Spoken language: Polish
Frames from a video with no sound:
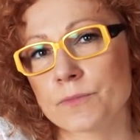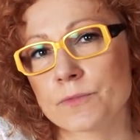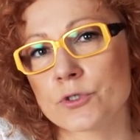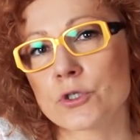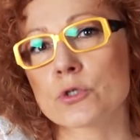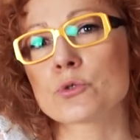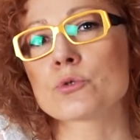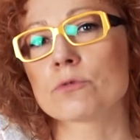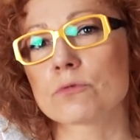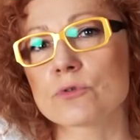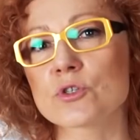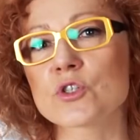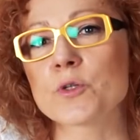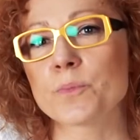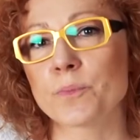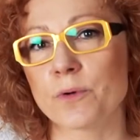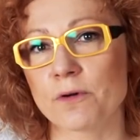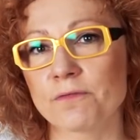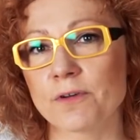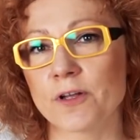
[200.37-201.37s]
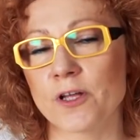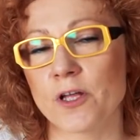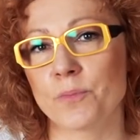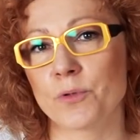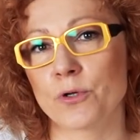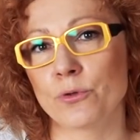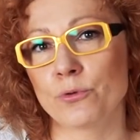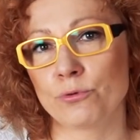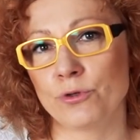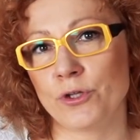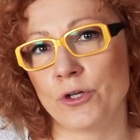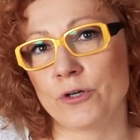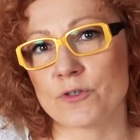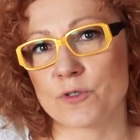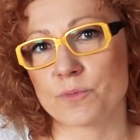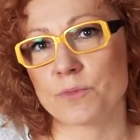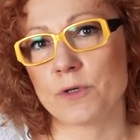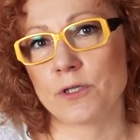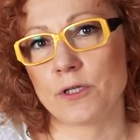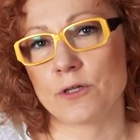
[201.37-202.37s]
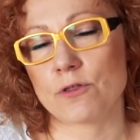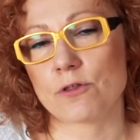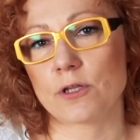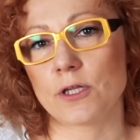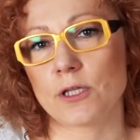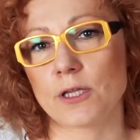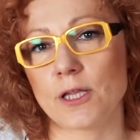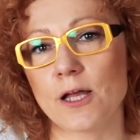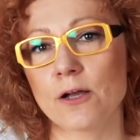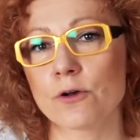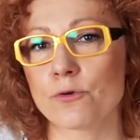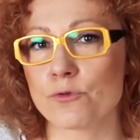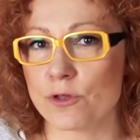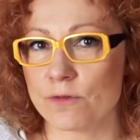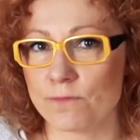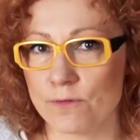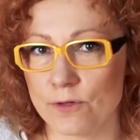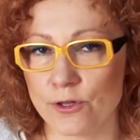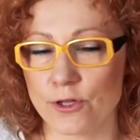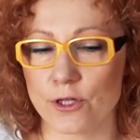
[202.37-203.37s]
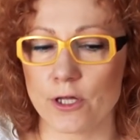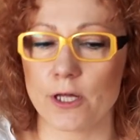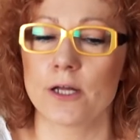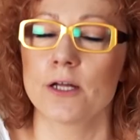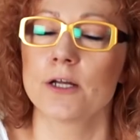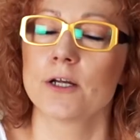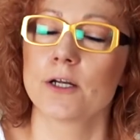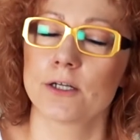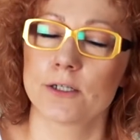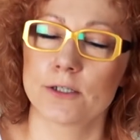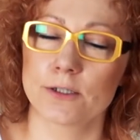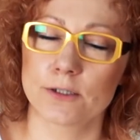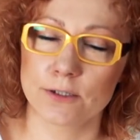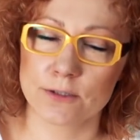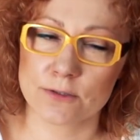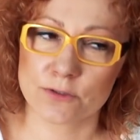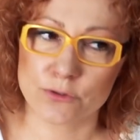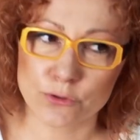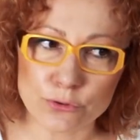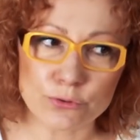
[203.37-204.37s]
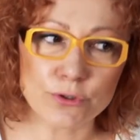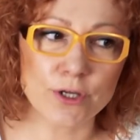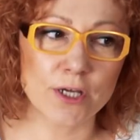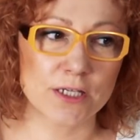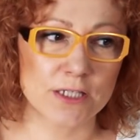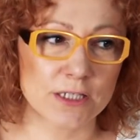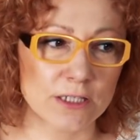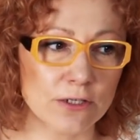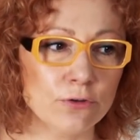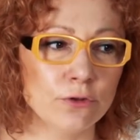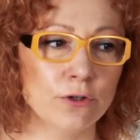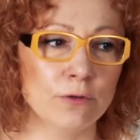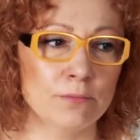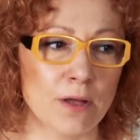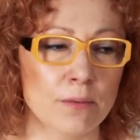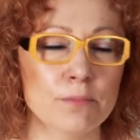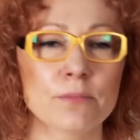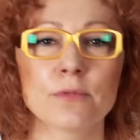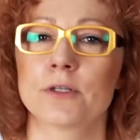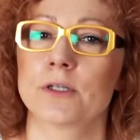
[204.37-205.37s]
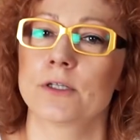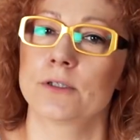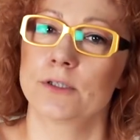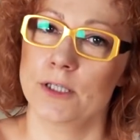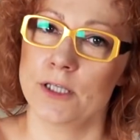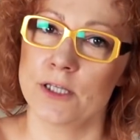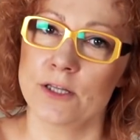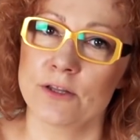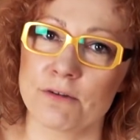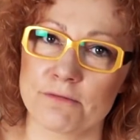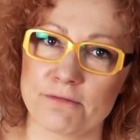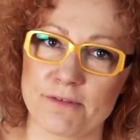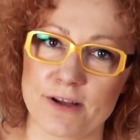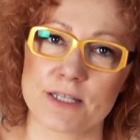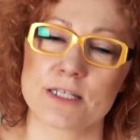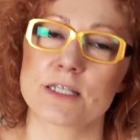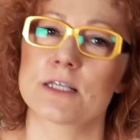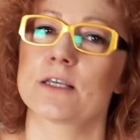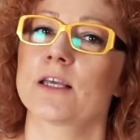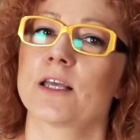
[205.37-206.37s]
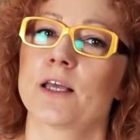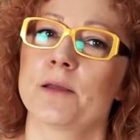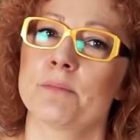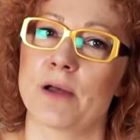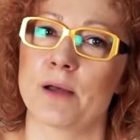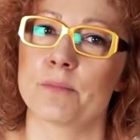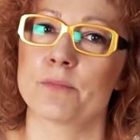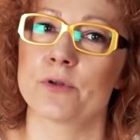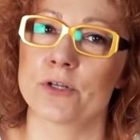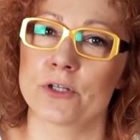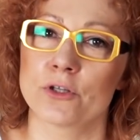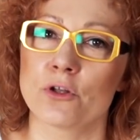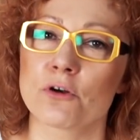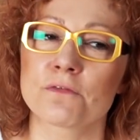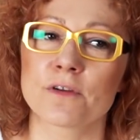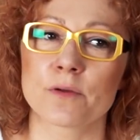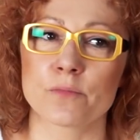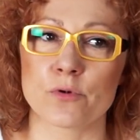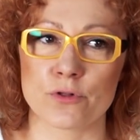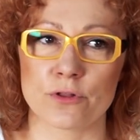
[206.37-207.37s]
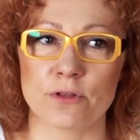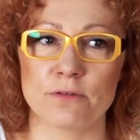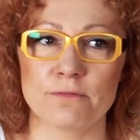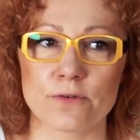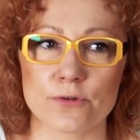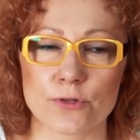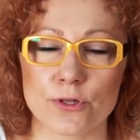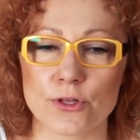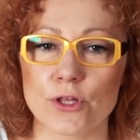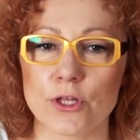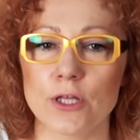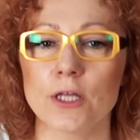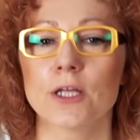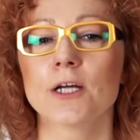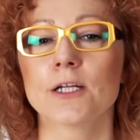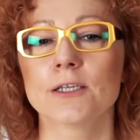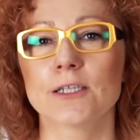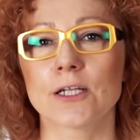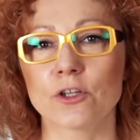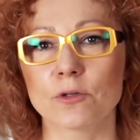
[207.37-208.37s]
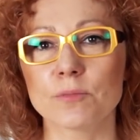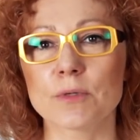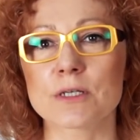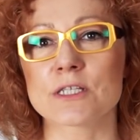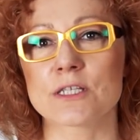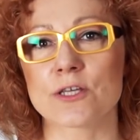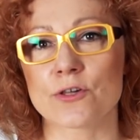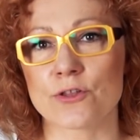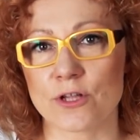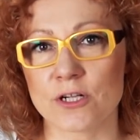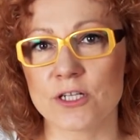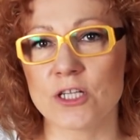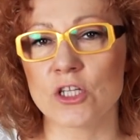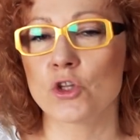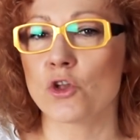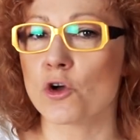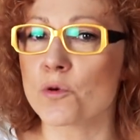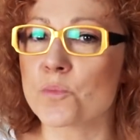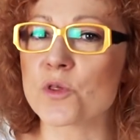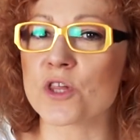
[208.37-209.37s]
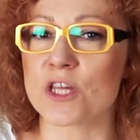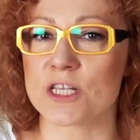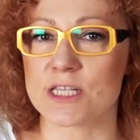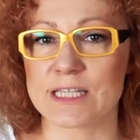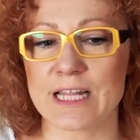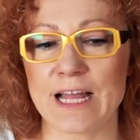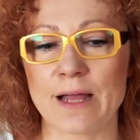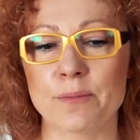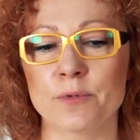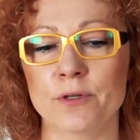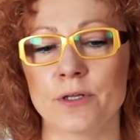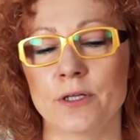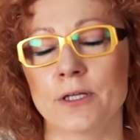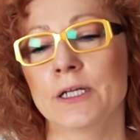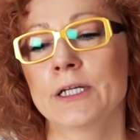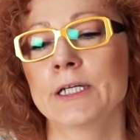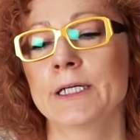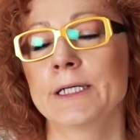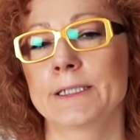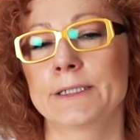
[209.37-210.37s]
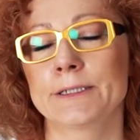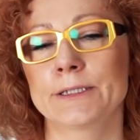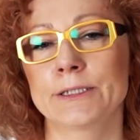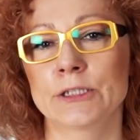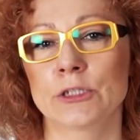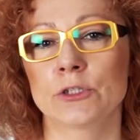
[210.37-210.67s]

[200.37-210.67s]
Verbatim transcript: stosując typowe produkty kosmetyczne. Tak, oczywiście e, z drugiej strony mamy innowacje, mamy nowe możliwości, natomiast jeżeli dobrze znamy e,